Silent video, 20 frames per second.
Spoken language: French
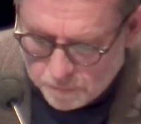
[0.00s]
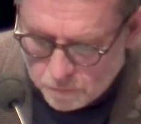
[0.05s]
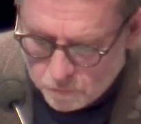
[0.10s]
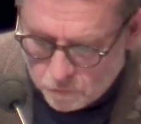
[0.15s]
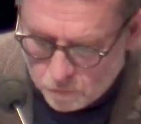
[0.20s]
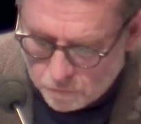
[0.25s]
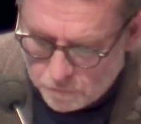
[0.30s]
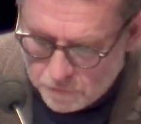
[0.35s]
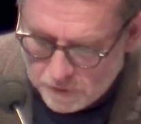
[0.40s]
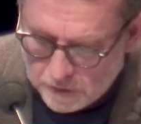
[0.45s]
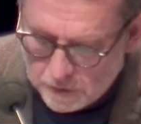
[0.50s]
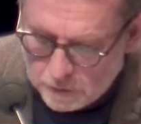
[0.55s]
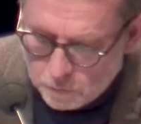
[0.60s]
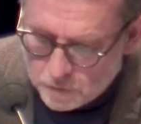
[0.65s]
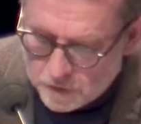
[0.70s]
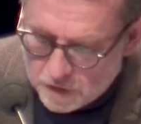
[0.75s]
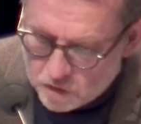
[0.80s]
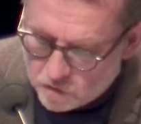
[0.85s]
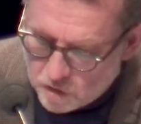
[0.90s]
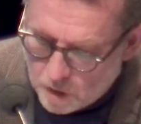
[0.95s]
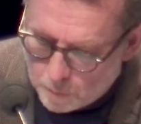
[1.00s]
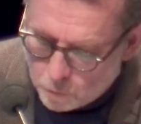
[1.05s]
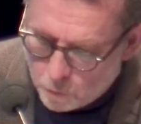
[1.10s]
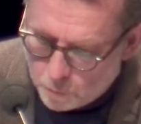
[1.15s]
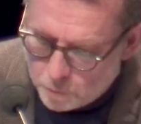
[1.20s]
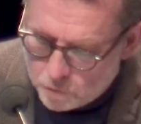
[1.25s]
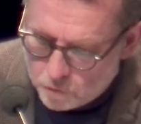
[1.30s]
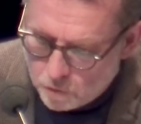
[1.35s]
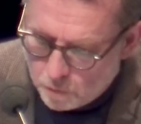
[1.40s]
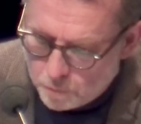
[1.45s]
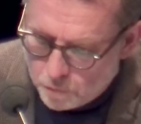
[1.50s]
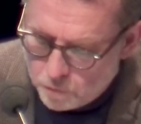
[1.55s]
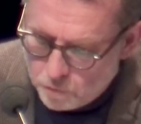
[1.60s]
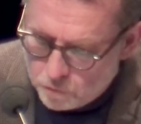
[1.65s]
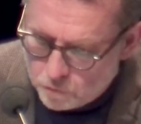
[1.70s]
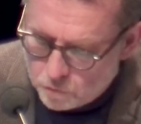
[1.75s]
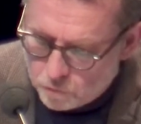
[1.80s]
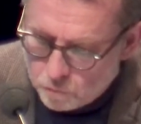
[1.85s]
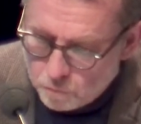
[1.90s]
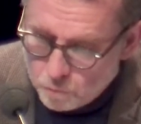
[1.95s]
d'une vie qui nous échappe de plus en
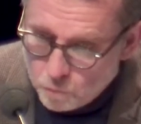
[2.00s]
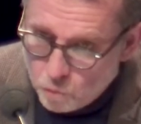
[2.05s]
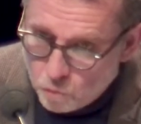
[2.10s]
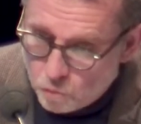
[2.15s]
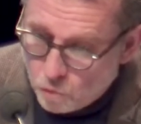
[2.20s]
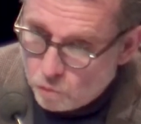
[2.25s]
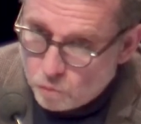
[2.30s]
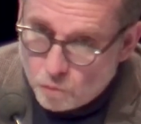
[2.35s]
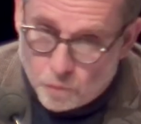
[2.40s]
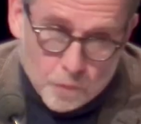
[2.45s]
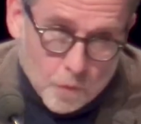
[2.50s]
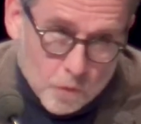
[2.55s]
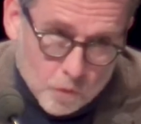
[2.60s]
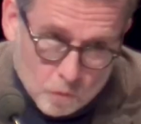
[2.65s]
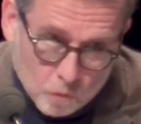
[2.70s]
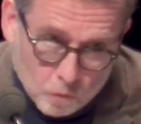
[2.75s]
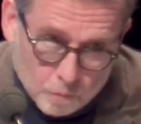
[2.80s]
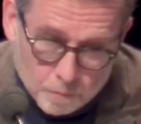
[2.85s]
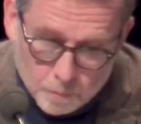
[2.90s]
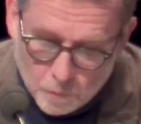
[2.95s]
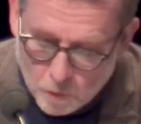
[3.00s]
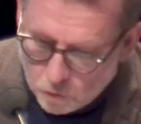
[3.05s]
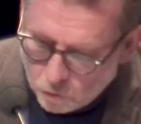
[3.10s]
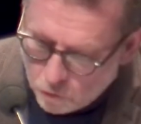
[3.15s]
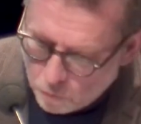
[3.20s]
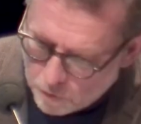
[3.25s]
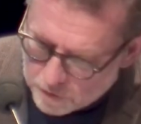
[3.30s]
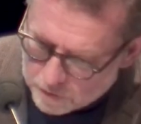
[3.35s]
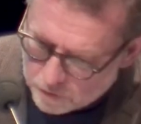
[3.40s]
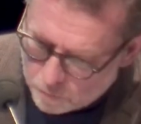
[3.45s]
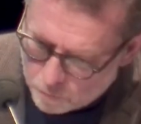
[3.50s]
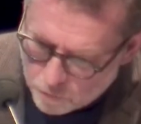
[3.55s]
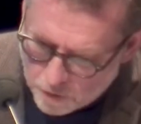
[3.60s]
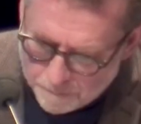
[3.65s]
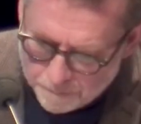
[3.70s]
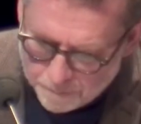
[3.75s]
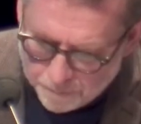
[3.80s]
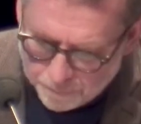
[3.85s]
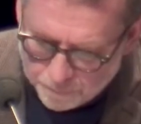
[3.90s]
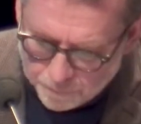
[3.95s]
plus, que nous faisons de moins en moins.
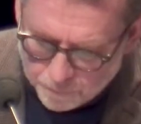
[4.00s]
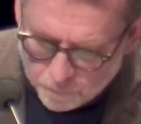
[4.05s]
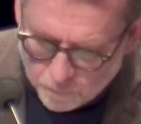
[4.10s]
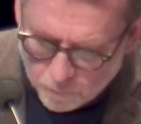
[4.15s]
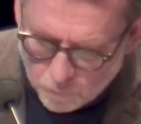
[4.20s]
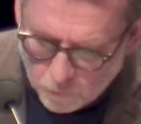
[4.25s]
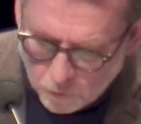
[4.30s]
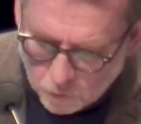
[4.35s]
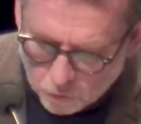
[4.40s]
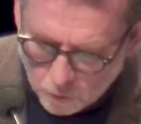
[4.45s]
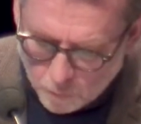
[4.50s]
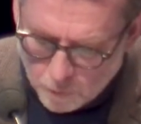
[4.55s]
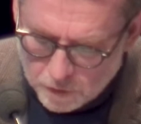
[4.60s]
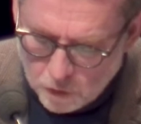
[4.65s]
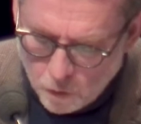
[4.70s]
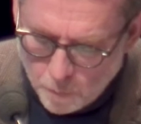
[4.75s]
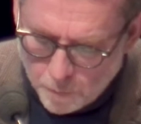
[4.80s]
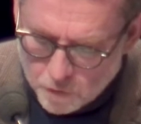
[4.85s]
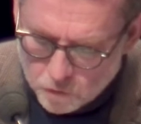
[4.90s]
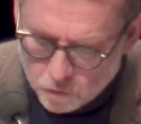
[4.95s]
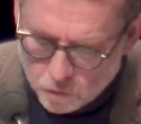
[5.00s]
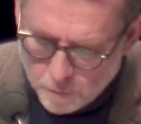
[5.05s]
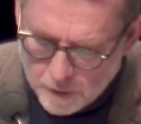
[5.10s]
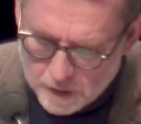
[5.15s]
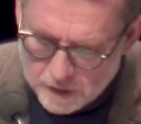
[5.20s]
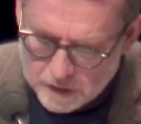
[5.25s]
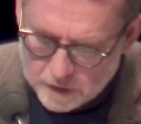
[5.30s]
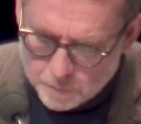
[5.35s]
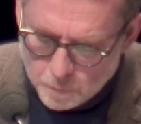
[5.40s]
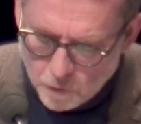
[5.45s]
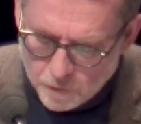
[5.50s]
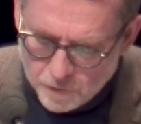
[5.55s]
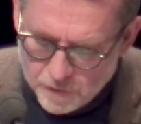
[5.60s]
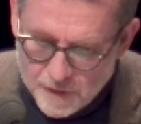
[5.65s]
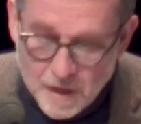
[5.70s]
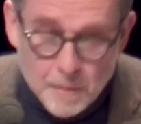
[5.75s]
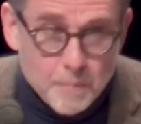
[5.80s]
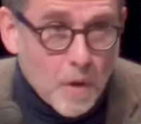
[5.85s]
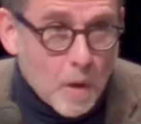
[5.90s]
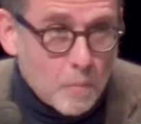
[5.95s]
Autrement dit, le post-humanisme
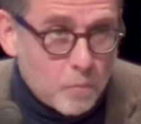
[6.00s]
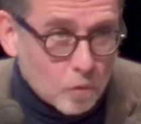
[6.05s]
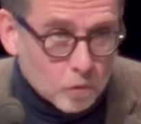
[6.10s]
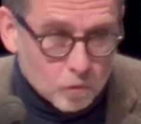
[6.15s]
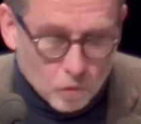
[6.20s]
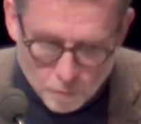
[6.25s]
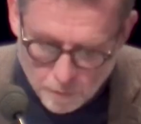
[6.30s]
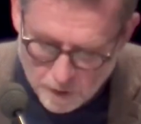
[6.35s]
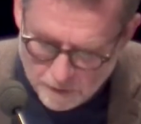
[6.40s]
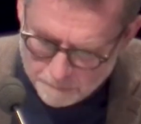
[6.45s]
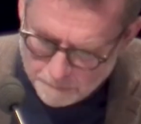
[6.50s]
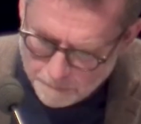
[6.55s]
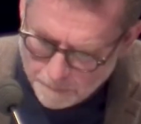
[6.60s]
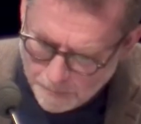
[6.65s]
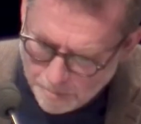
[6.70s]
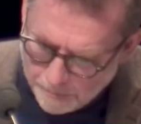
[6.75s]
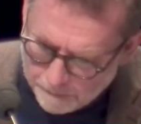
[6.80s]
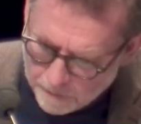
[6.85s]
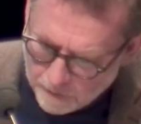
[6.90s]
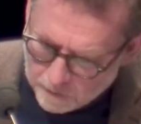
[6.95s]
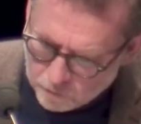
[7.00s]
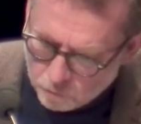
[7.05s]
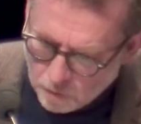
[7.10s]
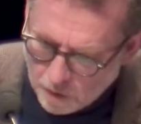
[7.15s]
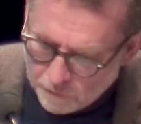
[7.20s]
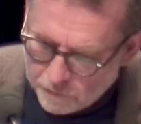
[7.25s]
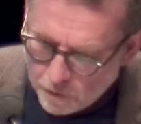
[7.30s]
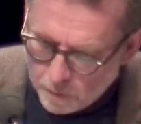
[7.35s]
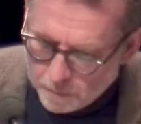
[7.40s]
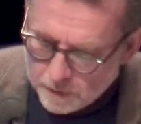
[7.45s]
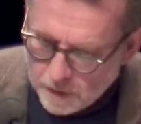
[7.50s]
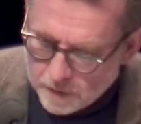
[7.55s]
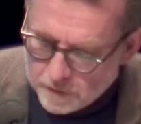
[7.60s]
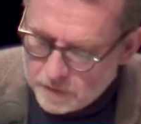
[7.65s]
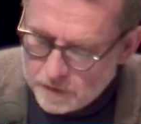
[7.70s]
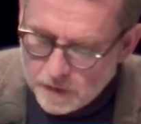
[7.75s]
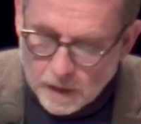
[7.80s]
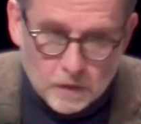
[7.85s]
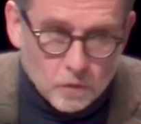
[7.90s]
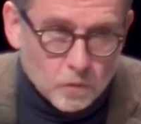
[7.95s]
n'est pas pour demain, hein, sous la forme d'un
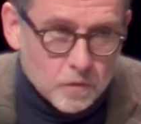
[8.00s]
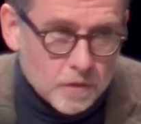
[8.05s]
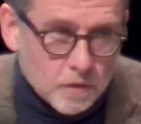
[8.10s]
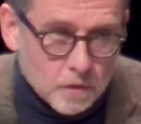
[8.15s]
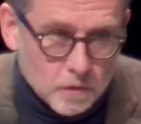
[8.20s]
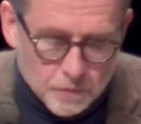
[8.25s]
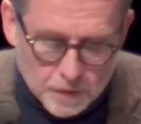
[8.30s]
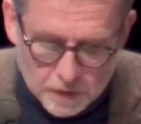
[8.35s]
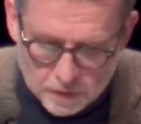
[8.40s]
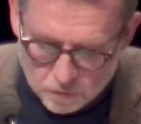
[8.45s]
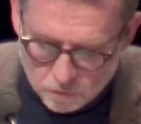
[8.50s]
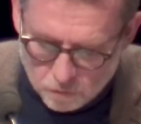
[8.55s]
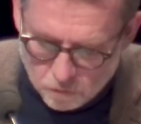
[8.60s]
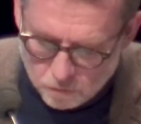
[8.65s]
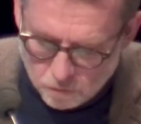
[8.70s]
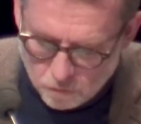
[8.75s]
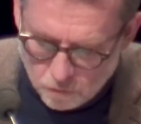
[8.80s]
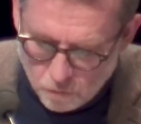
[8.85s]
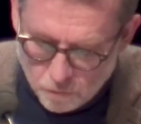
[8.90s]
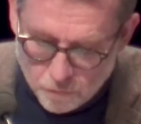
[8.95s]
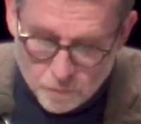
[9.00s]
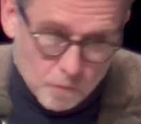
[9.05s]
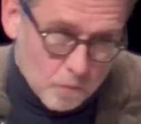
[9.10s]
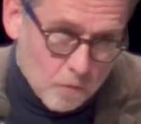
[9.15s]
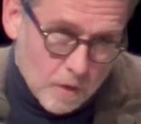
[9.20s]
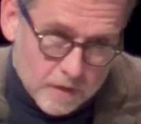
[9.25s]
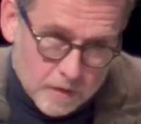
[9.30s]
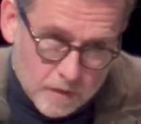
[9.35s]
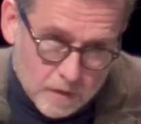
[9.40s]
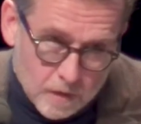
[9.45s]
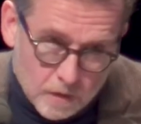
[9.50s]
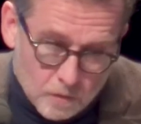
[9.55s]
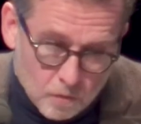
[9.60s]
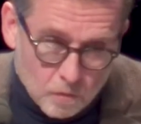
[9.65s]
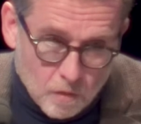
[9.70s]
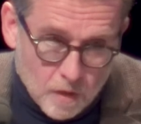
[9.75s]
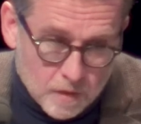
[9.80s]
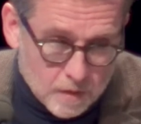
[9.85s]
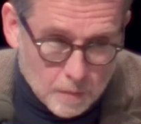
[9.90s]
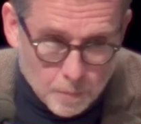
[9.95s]
scénario de science-fiction, euh, au fond, assez, euh,
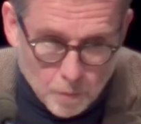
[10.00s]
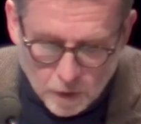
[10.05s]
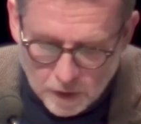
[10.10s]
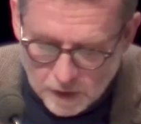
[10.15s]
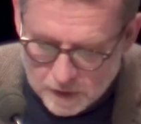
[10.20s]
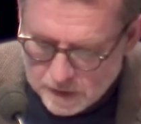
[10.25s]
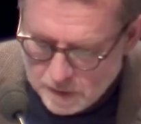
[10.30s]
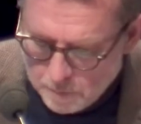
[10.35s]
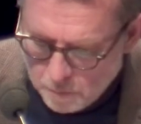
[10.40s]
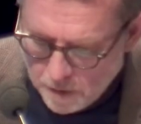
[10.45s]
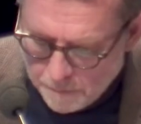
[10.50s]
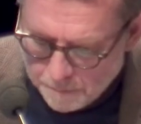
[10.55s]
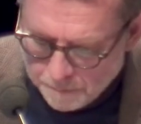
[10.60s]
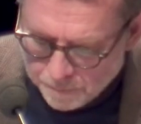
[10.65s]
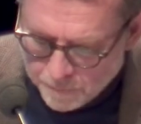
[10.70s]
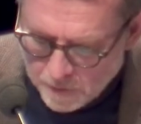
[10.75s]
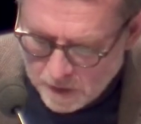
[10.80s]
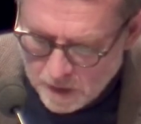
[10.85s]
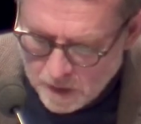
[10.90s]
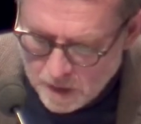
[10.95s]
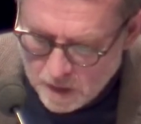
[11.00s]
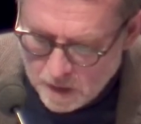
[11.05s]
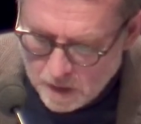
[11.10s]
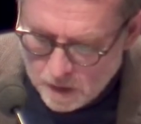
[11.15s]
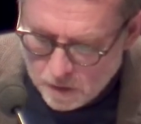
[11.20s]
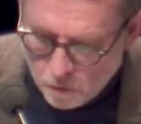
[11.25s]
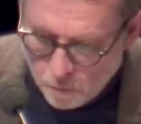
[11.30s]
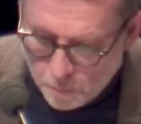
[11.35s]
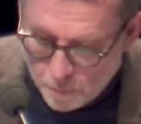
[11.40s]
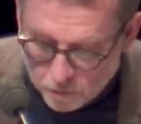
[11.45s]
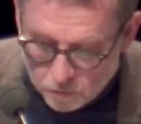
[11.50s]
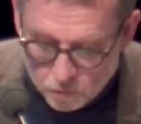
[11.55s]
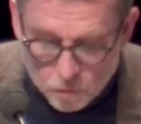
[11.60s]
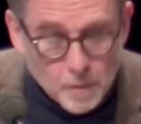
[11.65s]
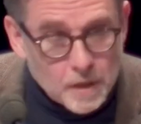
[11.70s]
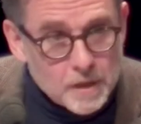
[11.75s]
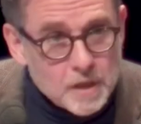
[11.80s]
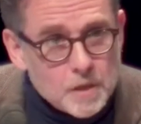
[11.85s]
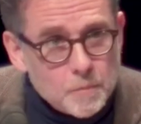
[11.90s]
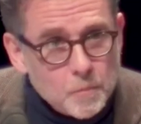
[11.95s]
assez peu crédible. Le
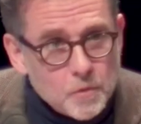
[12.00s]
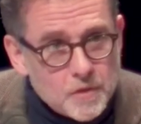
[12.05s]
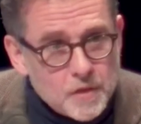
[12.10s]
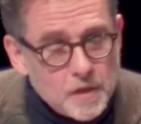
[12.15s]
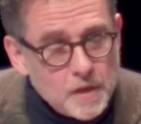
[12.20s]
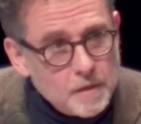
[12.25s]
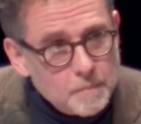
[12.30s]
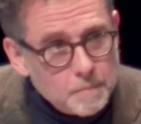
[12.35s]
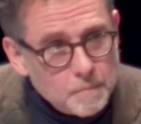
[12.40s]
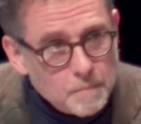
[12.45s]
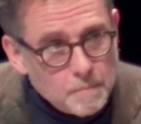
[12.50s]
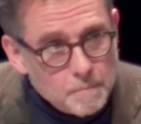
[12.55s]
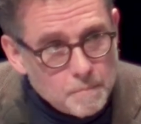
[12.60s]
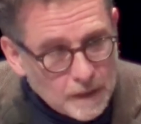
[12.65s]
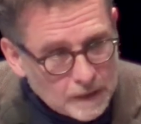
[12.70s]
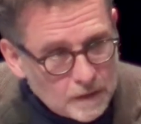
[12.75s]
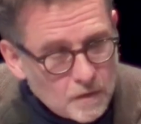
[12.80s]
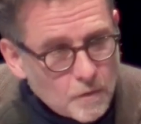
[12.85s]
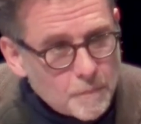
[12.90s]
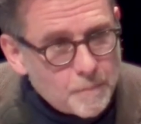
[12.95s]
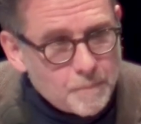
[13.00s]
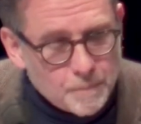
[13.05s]
post-humanisme, c'est maintenant.